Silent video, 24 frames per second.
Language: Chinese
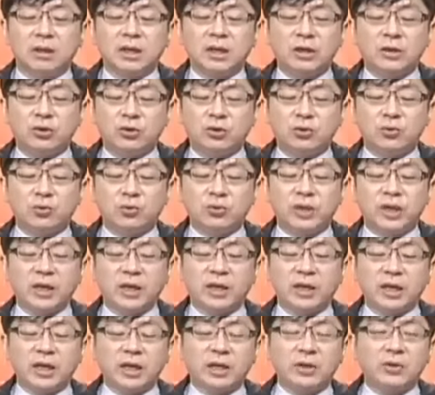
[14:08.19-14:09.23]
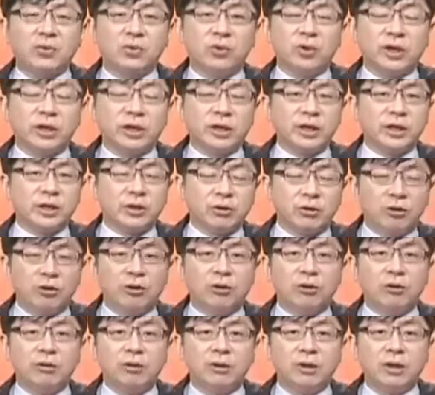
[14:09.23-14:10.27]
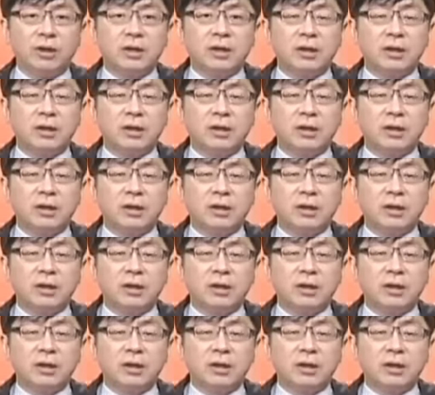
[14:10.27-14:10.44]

你笃定英国一定留欧。